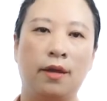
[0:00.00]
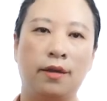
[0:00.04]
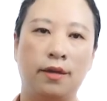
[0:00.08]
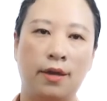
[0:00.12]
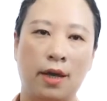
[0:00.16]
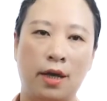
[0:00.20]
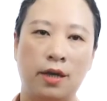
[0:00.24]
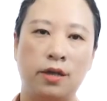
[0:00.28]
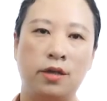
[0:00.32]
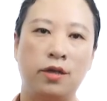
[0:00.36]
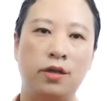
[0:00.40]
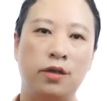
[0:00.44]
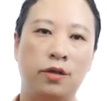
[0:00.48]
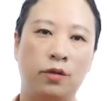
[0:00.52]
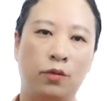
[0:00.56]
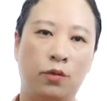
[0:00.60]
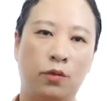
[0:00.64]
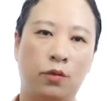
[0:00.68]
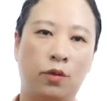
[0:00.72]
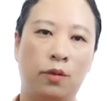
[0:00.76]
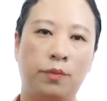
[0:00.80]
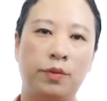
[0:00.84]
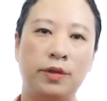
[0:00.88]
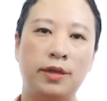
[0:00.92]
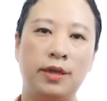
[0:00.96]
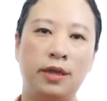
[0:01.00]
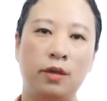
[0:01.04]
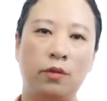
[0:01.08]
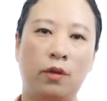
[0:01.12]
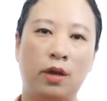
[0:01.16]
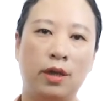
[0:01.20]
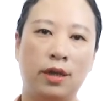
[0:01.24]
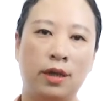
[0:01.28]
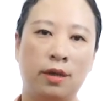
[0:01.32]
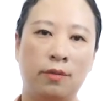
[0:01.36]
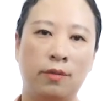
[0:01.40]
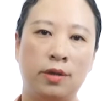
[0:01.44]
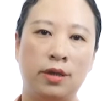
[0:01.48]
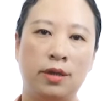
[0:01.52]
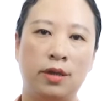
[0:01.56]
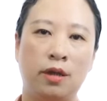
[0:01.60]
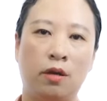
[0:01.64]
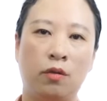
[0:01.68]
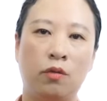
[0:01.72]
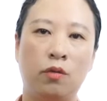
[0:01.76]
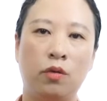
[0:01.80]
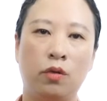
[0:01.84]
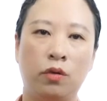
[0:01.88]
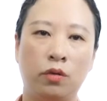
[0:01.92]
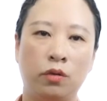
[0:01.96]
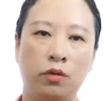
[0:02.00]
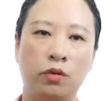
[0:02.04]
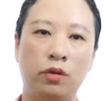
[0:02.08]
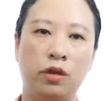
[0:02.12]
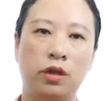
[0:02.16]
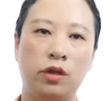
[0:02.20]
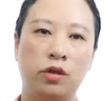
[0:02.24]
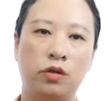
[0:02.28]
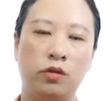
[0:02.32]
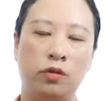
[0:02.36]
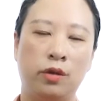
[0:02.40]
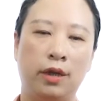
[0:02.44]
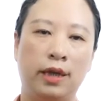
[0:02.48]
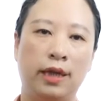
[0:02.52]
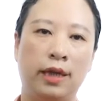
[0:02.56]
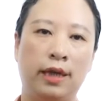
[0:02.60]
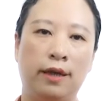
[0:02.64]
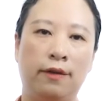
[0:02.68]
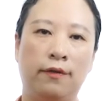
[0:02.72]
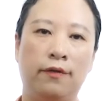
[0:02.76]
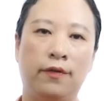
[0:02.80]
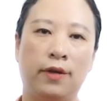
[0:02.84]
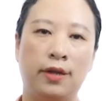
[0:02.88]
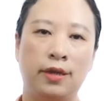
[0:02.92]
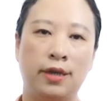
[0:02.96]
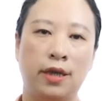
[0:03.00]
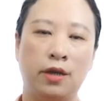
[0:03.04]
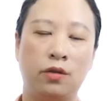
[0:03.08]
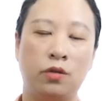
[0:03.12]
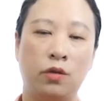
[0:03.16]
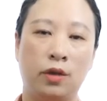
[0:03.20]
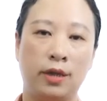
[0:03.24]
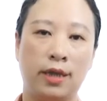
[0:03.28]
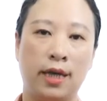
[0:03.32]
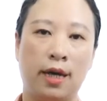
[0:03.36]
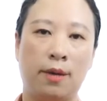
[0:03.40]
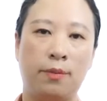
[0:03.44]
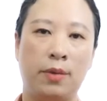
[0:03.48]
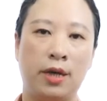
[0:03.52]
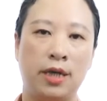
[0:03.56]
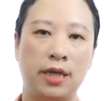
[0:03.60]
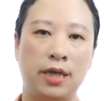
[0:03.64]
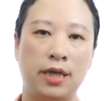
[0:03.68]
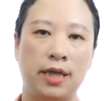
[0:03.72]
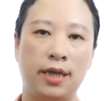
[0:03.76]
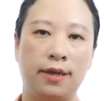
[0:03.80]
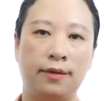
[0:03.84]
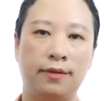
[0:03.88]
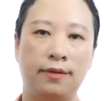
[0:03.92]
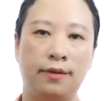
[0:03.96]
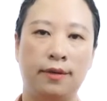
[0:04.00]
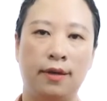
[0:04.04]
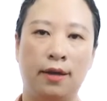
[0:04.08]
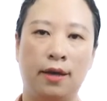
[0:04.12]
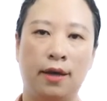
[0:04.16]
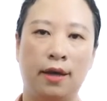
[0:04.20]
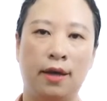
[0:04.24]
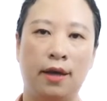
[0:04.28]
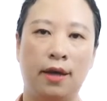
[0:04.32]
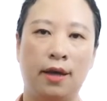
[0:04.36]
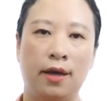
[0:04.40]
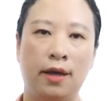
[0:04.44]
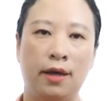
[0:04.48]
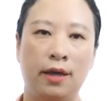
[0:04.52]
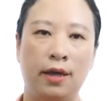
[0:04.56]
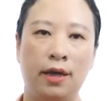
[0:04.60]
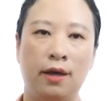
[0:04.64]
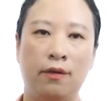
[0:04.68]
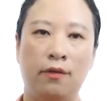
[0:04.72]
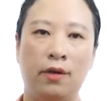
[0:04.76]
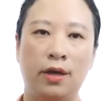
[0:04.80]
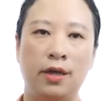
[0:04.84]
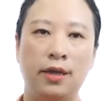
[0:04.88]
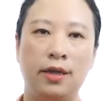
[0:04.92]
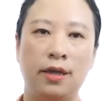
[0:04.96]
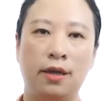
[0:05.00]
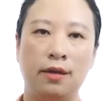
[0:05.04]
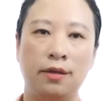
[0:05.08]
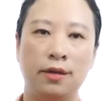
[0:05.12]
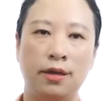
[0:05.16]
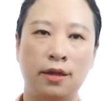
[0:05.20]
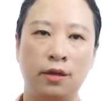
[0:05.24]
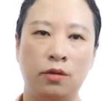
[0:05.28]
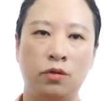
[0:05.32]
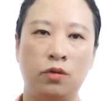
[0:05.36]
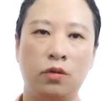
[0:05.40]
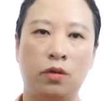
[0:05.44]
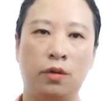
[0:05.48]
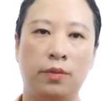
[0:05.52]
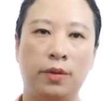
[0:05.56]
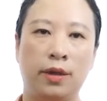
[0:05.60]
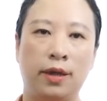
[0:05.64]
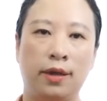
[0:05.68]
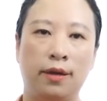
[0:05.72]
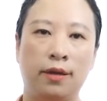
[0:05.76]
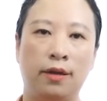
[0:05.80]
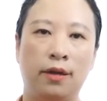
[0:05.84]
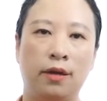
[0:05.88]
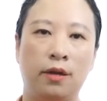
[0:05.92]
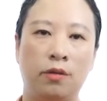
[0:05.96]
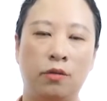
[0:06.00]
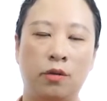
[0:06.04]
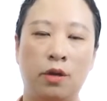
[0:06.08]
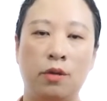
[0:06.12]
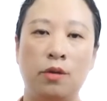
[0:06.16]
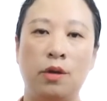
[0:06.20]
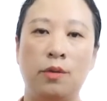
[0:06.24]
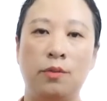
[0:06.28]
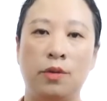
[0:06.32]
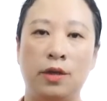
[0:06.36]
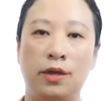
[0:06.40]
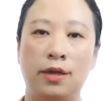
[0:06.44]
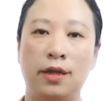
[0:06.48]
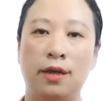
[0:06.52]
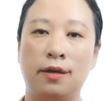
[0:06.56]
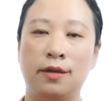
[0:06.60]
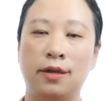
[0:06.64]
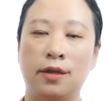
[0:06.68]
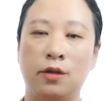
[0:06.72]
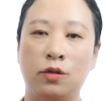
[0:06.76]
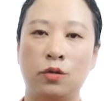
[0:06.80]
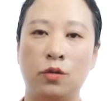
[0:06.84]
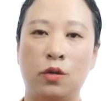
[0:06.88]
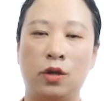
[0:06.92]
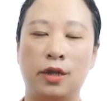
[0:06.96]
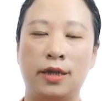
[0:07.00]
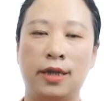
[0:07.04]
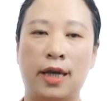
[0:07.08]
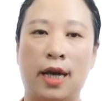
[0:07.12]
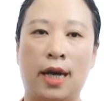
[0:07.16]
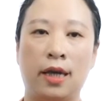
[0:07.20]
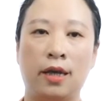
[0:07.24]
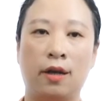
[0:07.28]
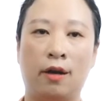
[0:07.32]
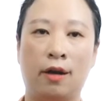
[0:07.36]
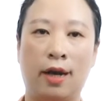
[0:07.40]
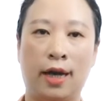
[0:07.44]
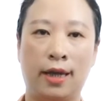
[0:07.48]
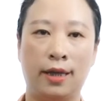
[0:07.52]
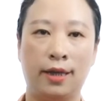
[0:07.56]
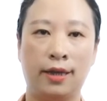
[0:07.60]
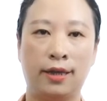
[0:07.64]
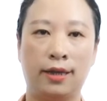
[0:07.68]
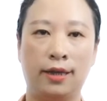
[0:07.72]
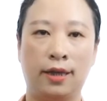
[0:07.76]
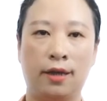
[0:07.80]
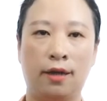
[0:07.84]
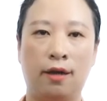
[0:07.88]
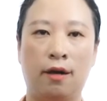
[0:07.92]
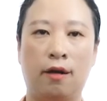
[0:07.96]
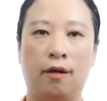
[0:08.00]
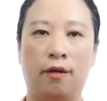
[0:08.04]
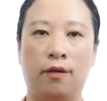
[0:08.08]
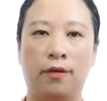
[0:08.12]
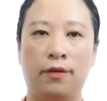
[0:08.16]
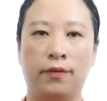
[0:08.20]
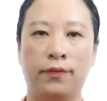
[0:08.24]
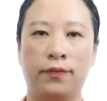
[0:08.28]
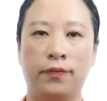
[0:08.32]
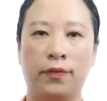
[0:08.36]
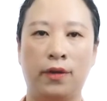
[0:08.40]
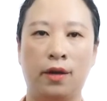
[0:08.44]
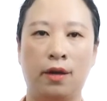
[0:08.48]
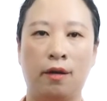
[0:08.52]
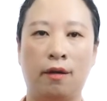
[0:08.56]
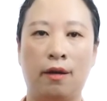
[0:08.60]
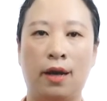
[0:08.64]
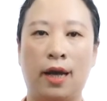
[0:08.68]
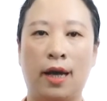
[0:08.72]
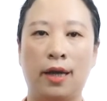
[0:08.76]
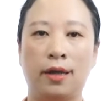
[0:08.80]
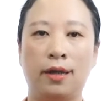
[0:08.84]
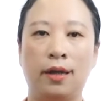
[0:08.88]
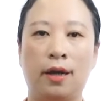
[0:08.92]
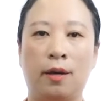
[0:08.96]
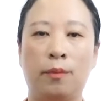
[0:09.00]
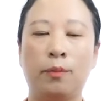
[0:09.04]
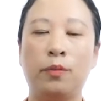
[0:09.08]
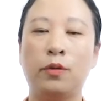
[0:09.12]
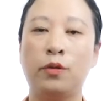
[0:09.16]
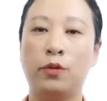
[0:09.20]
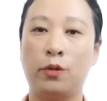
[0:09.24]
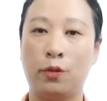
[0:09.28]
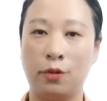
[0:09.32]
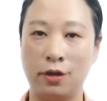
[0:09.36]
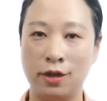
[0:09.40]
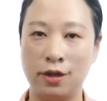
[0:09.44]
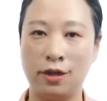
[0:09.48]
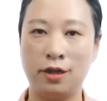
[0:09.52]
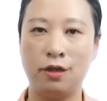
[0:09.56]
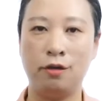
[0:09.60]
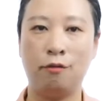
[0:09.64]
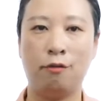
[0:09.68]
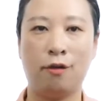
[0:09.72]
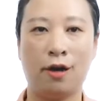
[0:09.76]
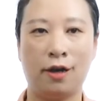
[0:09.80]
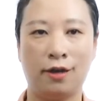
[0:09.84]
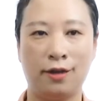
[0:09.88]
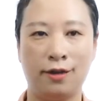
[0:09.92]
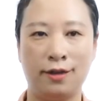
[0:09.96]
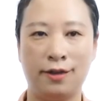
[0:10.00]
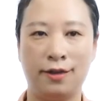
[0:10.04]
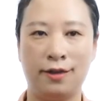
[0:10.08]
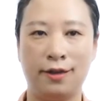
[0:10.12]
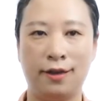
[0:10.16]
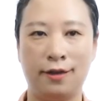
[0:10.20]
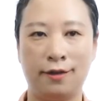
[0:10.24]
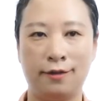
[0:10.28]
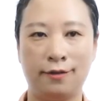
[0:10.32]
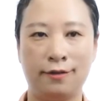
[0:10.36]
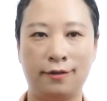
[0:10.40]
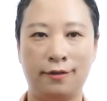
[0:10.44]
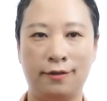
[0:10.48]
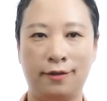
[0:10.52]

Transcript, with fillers: 但是，我不希望你们将过多的注意力放在作家本身，因为相信作品远远比相信作家要来的可靠，要来的不容易失望一些。